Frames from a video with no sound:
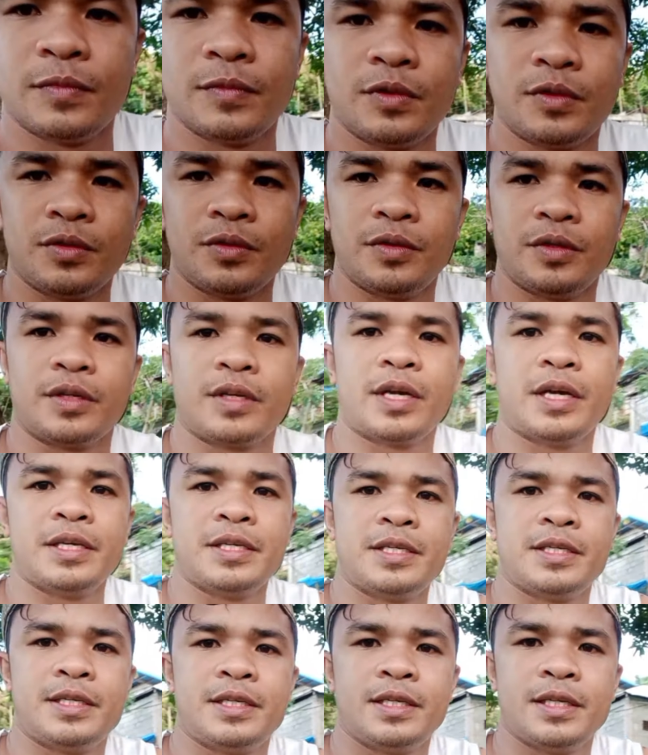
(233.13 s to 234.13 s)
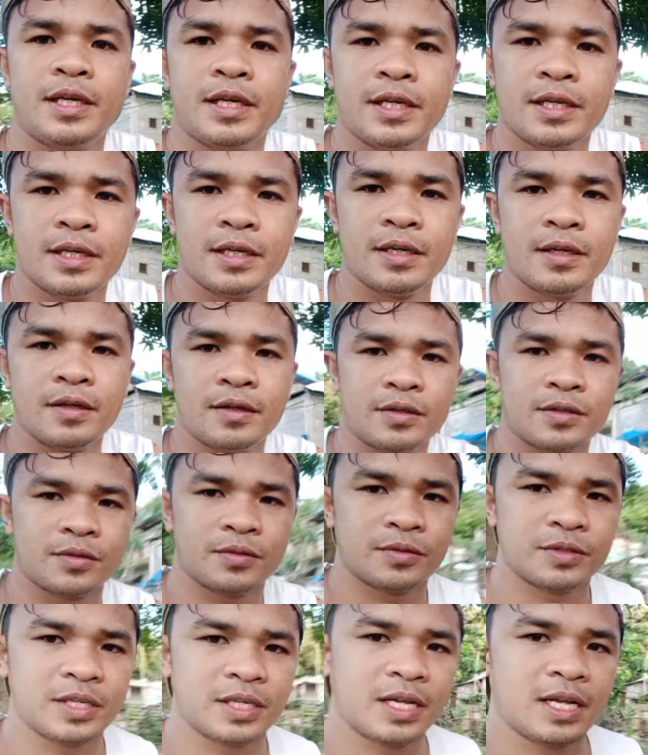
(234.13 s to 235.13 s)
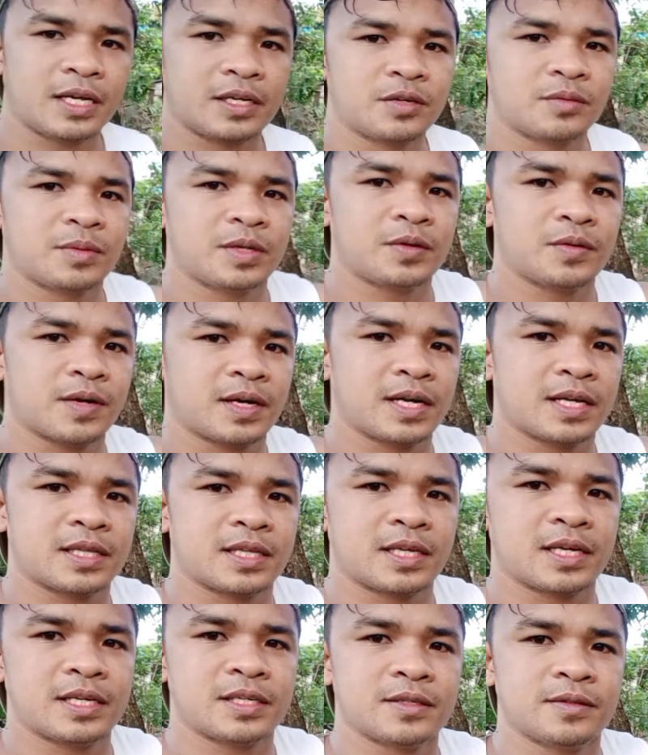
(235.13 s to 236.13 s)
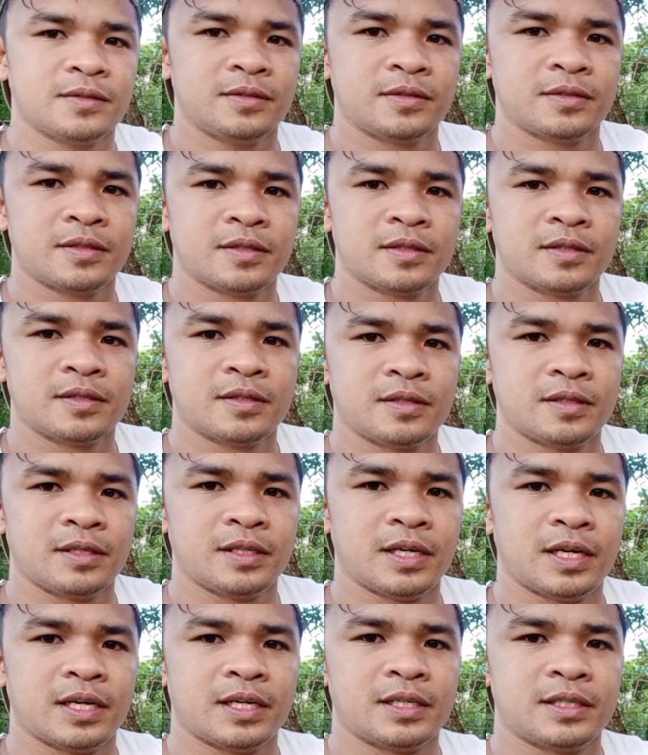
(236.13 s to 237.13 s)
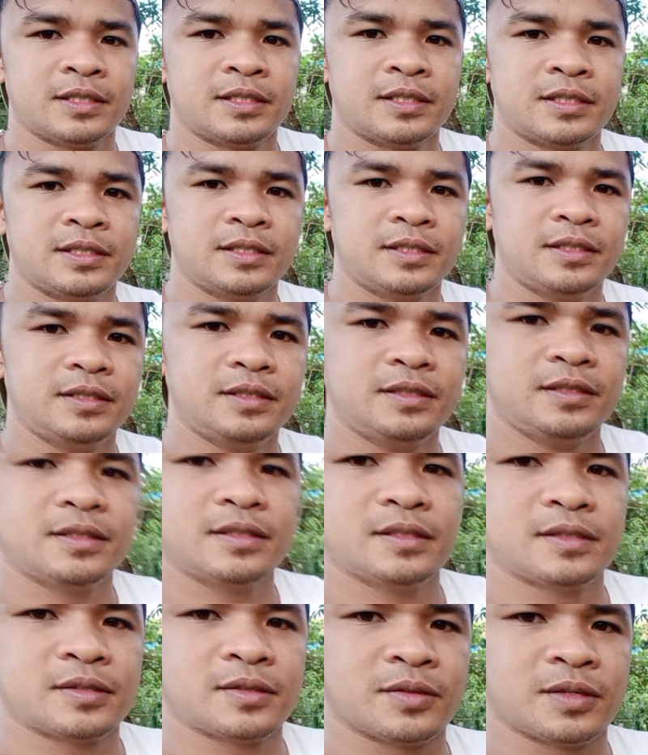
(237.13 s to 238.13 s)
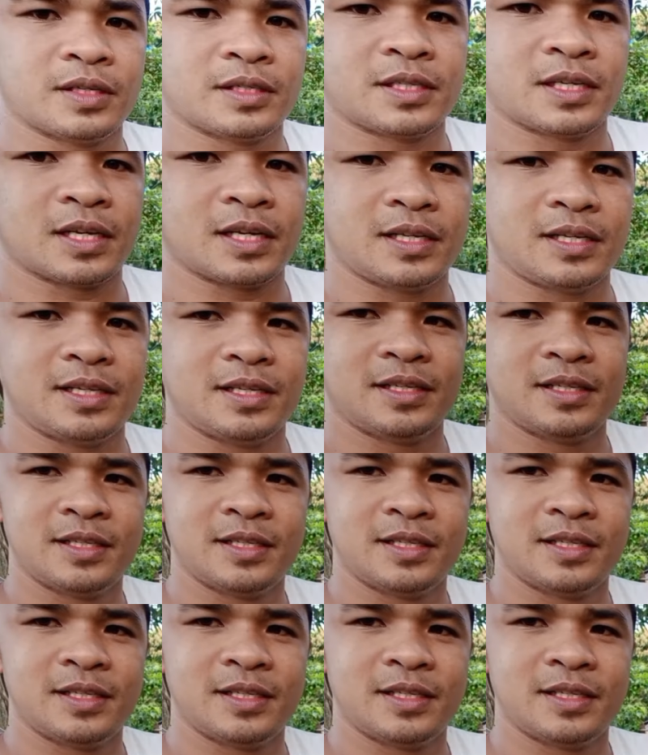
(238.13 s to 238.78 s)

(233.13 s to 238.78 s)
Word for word: so yan guys so dyan lang yung manuka natin guys oh. Yeah. So yun si Red.